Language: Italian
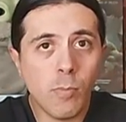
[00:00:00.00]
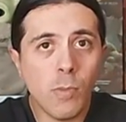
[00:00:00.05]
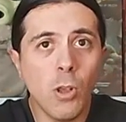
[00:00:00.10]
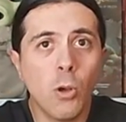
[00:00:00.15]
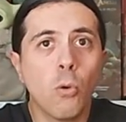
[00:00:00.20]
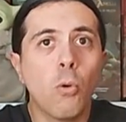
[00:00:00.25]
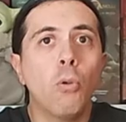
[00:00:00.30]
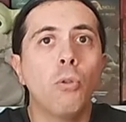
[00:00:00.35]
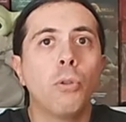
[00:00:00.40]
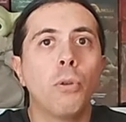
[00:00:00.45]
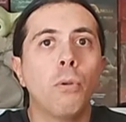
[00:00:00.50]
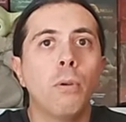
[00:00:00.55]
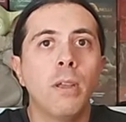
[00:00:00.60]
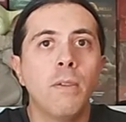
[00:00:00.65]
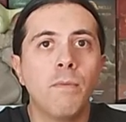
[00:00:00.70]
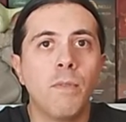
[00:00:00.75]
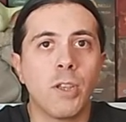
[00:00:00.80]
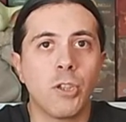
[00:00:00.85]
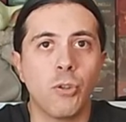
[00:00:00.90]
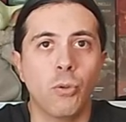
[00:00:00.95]
contro
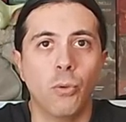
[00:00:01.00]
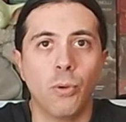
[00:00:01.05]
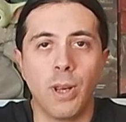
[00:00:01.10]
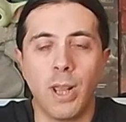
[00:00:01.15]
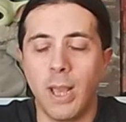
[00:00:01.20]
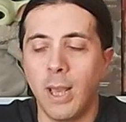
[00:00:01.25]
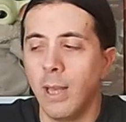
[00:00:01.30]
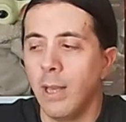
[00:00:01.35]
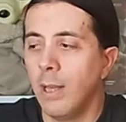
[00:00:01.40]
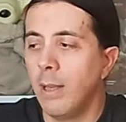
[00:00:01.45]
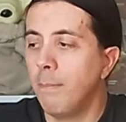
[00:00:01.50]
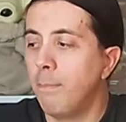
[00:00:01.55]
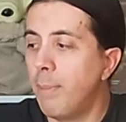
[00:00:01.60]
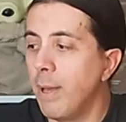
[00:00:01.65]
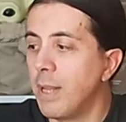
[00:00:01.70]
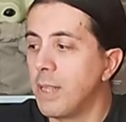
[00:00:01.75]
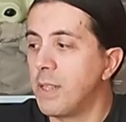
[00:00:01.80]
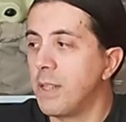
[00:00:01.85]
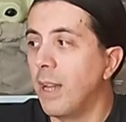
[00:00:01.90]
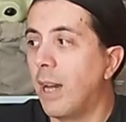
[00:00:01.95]
l'invasore
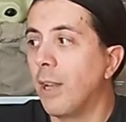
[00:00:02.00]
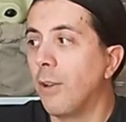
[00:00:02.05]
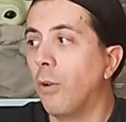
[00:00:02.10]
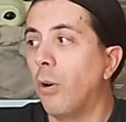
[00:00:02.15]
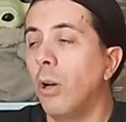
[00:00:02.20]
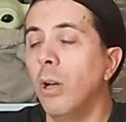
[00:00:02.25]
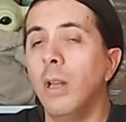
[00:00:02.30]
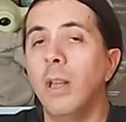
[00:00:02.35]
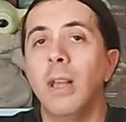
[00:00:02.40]
persiano